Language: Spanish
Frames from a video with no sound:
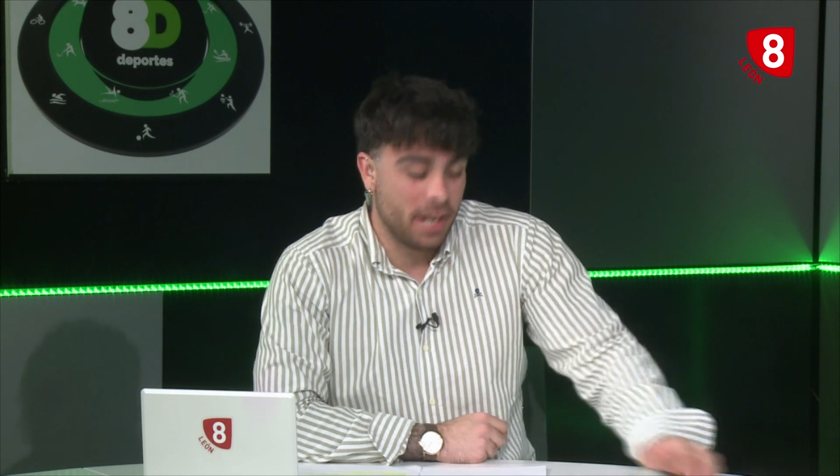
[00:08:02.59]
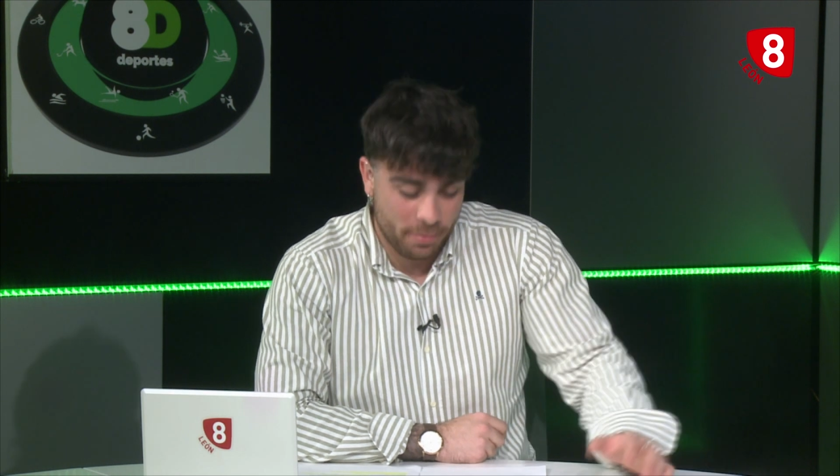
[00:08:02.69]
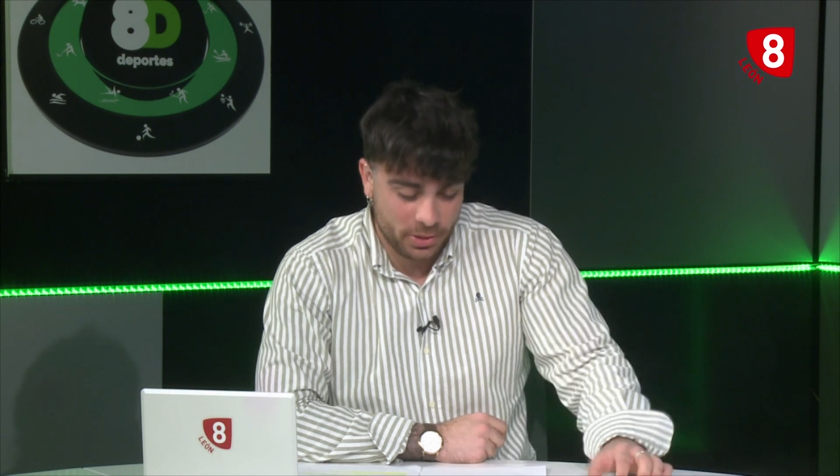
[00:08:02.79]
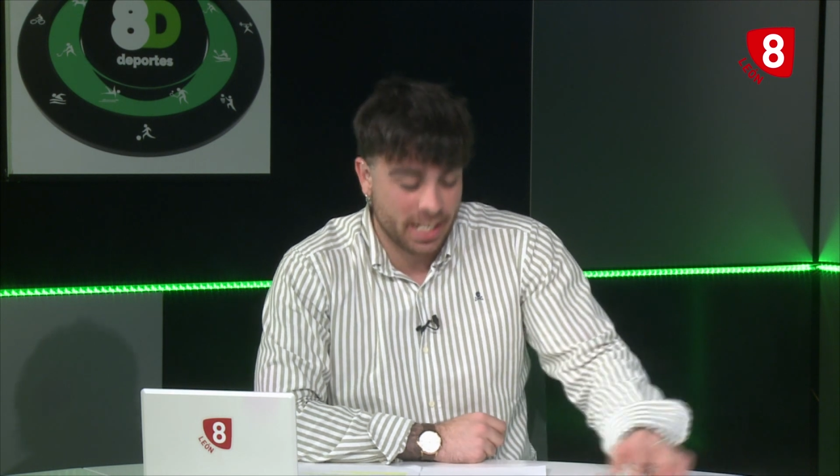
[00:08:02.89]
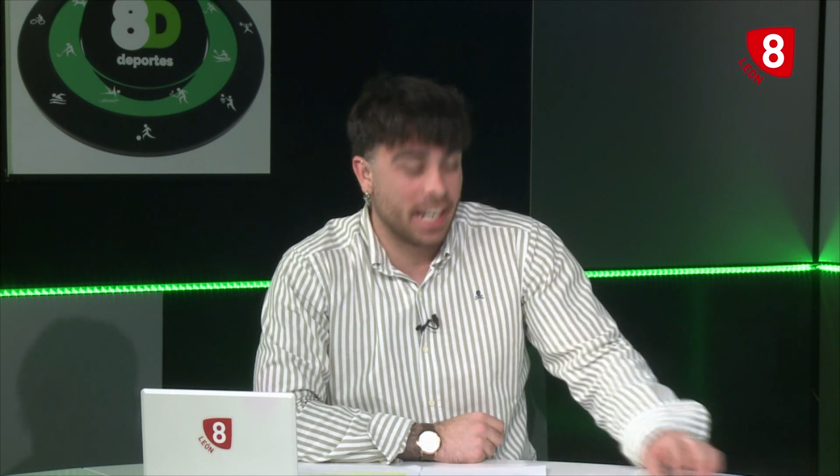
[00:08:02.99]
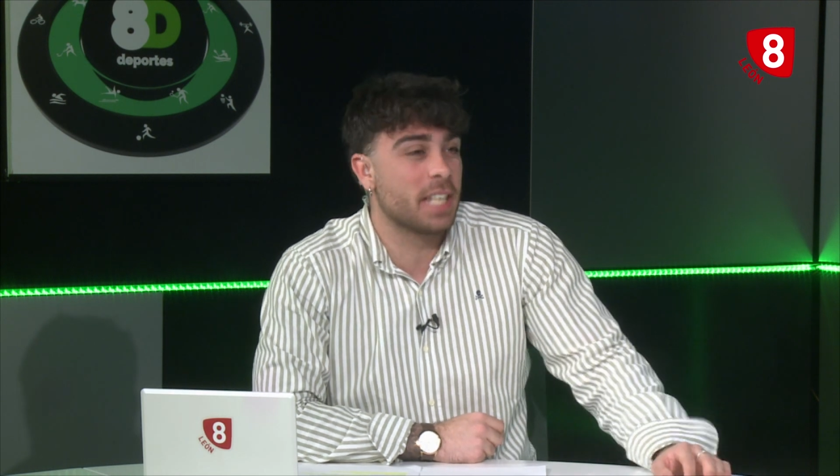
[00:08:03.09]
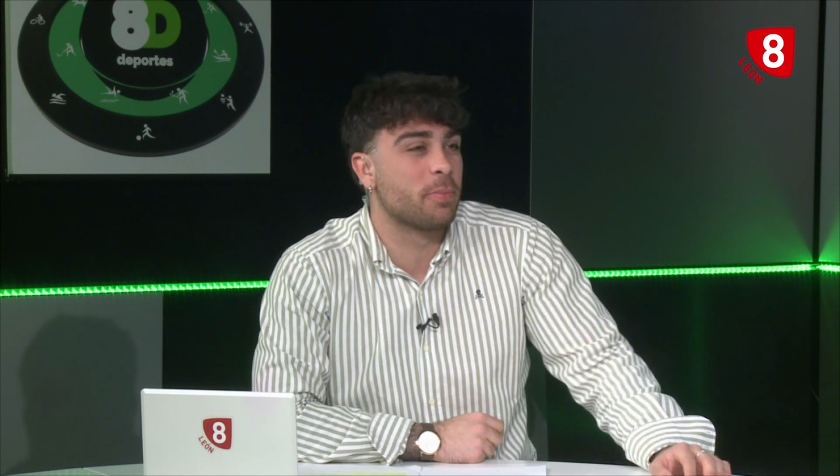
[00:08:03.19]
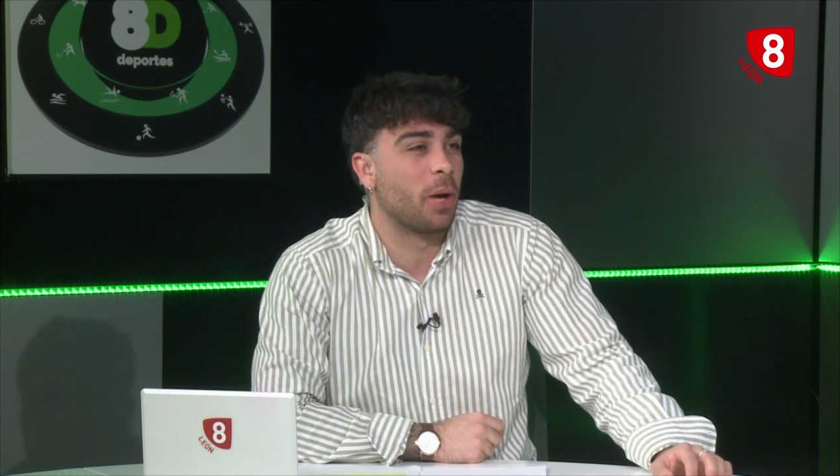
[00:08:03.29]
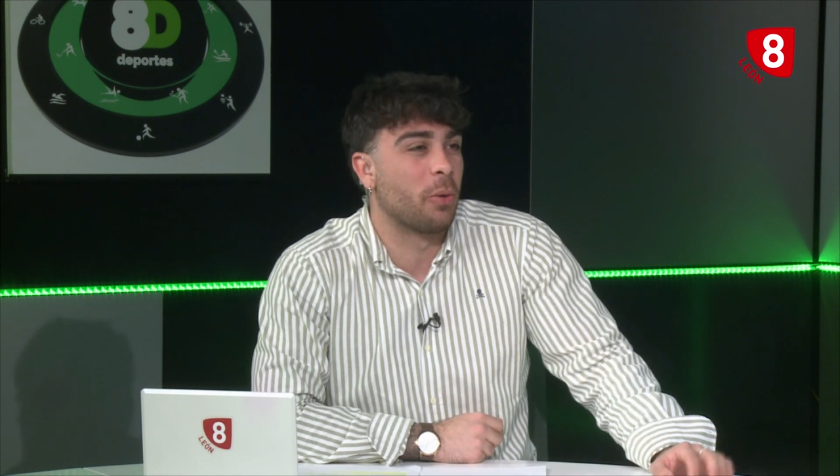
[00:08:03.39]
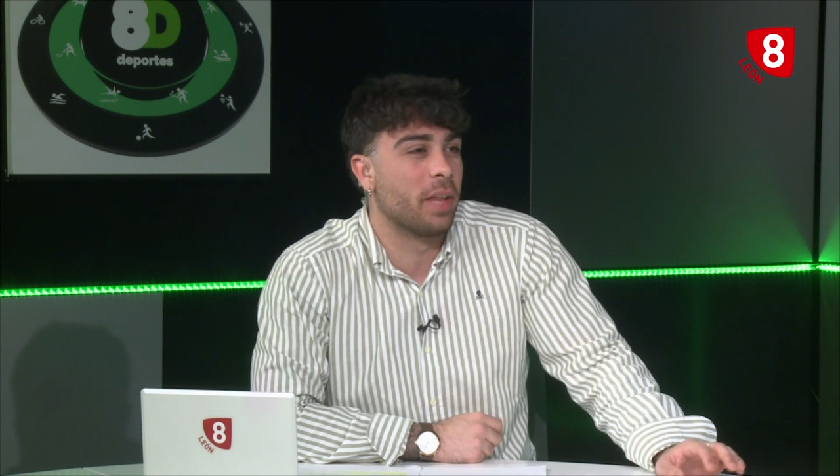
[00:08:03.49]
viene y muchas
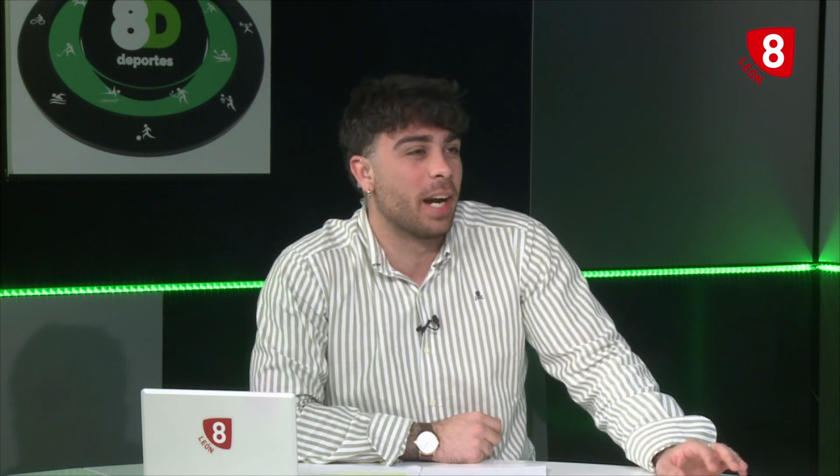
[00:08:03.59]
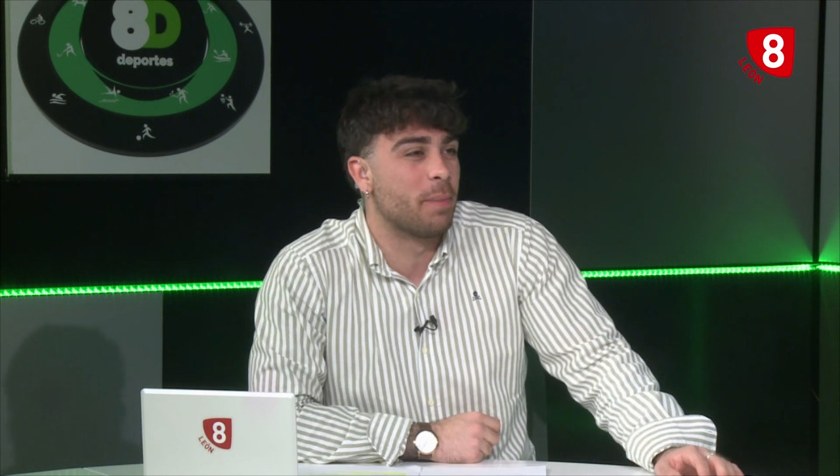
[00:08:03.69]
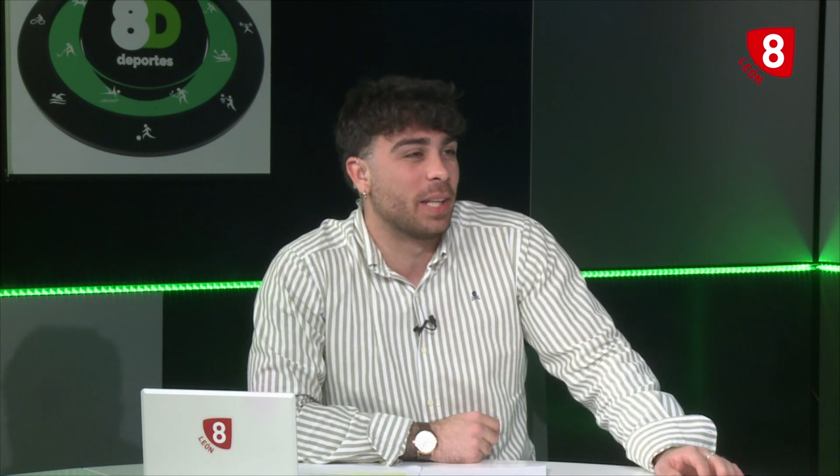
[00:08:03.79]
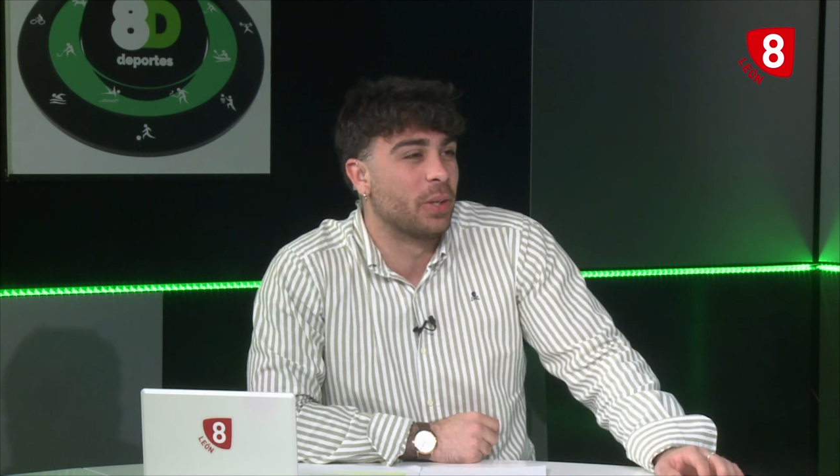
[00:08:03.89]
gracias por acudir al